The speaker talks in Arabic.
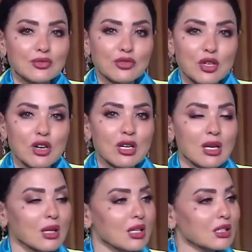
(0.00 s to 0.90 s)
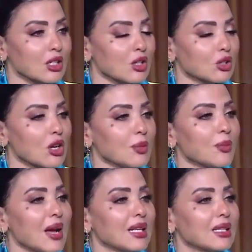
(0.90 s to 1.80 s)
الانفراج
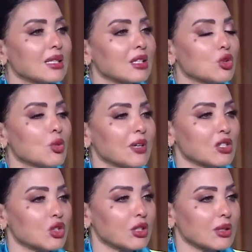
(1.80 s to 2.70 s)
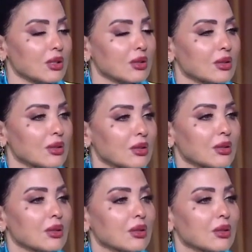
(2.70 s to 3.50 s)
للسرطان بعد يوم 20 ده حقيقي مش قبل